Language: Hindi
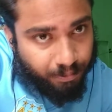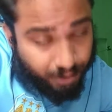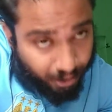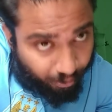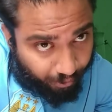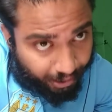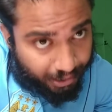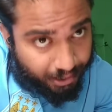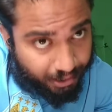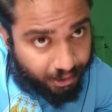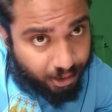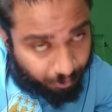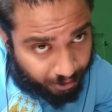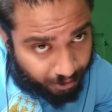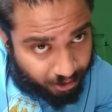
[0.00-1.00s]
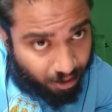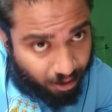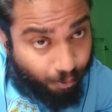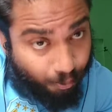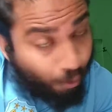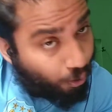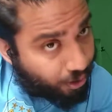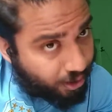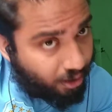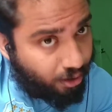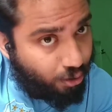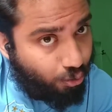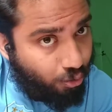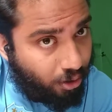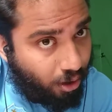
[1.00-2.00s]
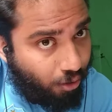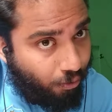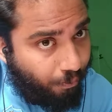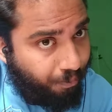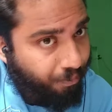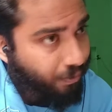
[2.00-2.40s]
डिवाइन के स्पेशली बहुत ज़्यादा सुनता हूँ